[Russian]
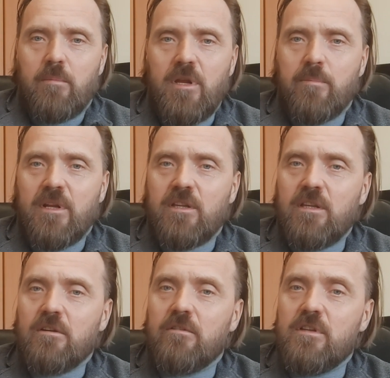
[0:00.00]
При
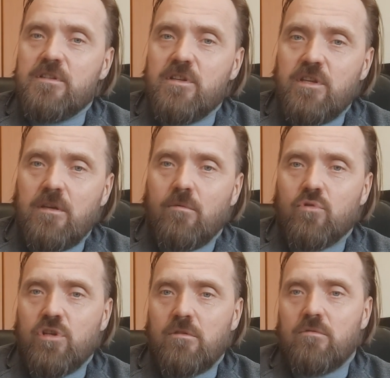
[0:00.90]
проектировании сети
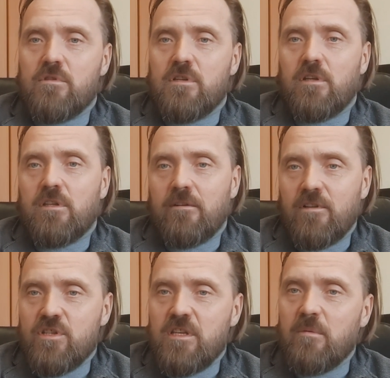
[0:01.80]
учитываются
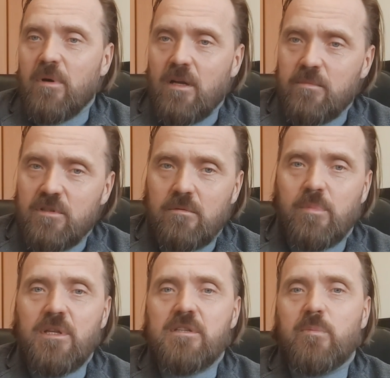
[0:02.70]
гидравлические параметры,
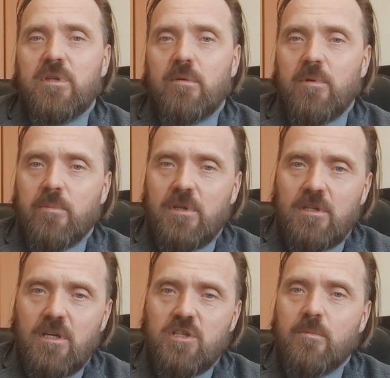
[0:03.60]
принципы
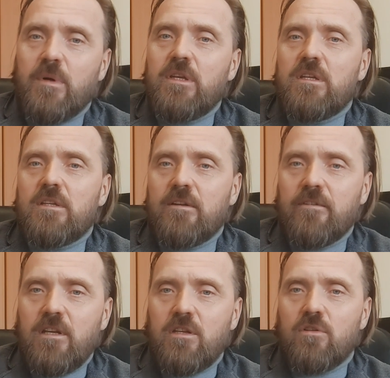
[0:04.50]
теплопередачи, падения
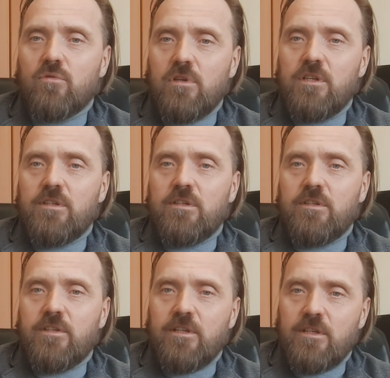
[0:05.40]
давления и другие
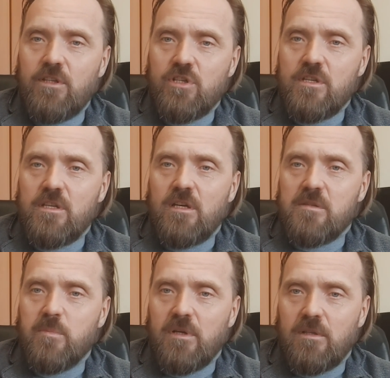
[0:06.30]
технические
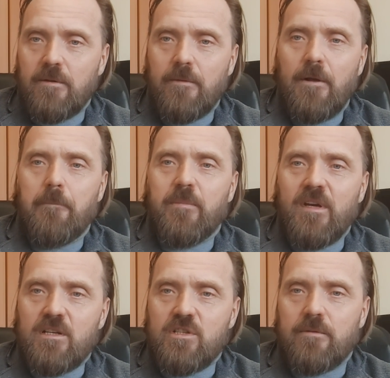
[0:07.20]
аспекты.
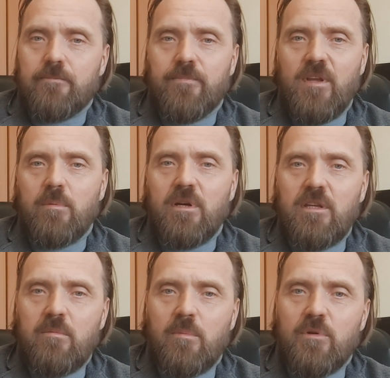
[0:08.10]
Также
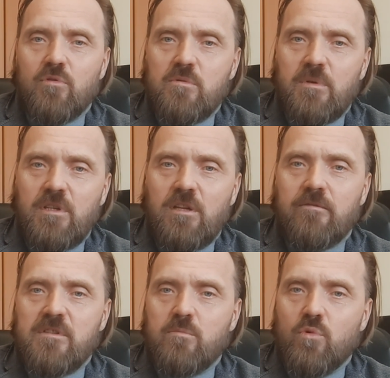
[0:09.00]
необходимо
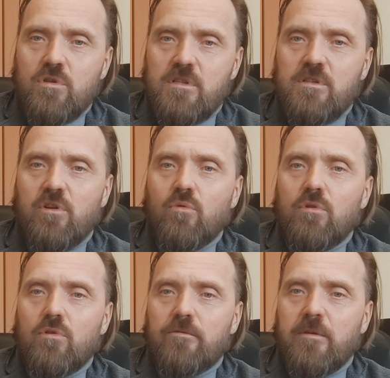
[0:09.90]
предусмотреть возможность
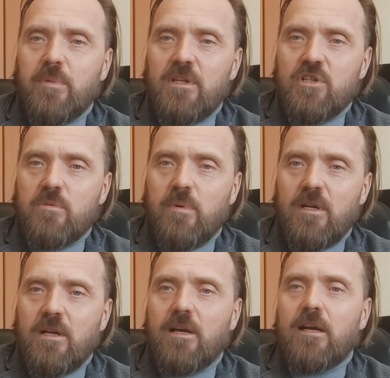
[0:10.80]
регулировки подачи
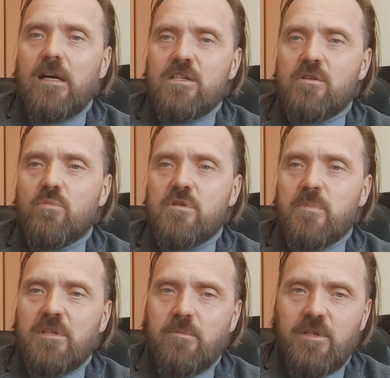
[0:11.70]
пара каждому из
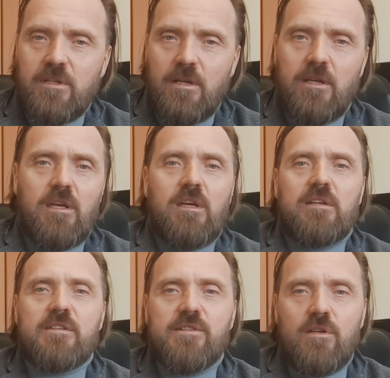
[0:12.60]
потребителей
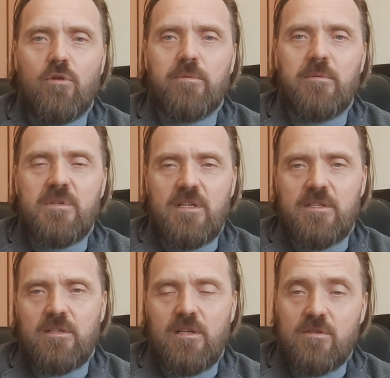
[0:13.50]
с целью
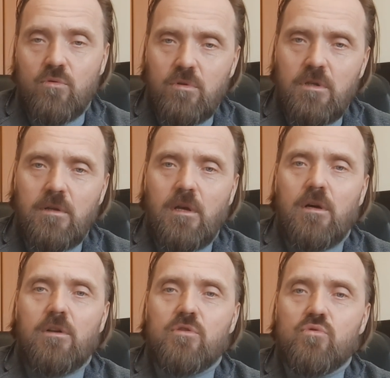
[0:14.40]
оптимизации расхода,
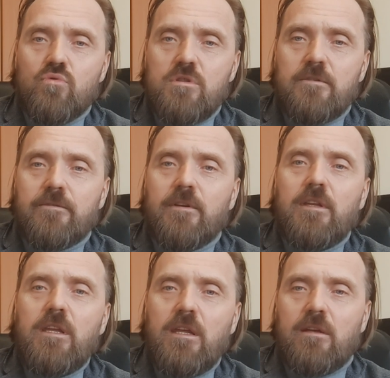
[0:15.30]
ресурсов
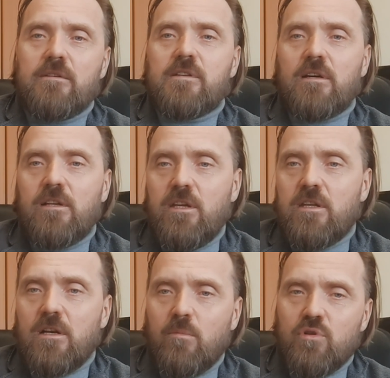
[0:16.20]
и
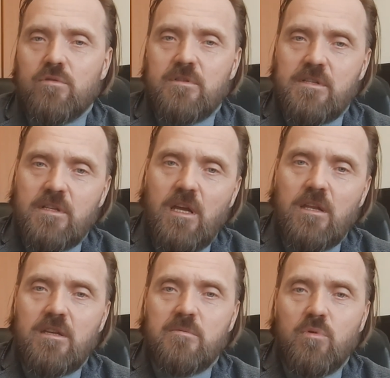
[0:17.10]
сохранения рабочего
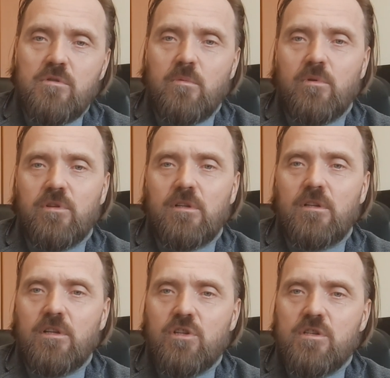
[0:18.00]
состояния используемого
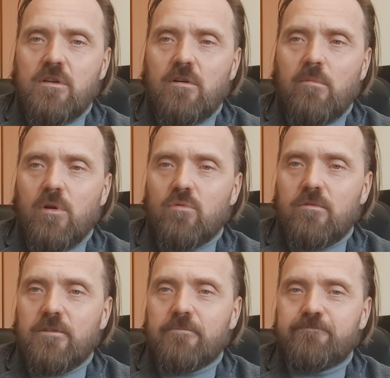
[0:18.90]
технологического
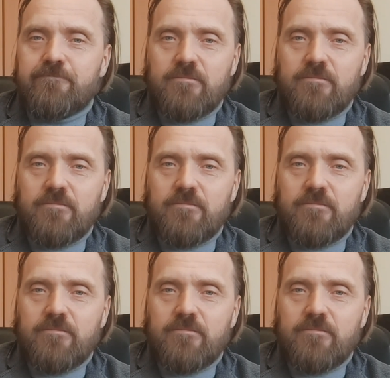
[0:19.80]
оборудования.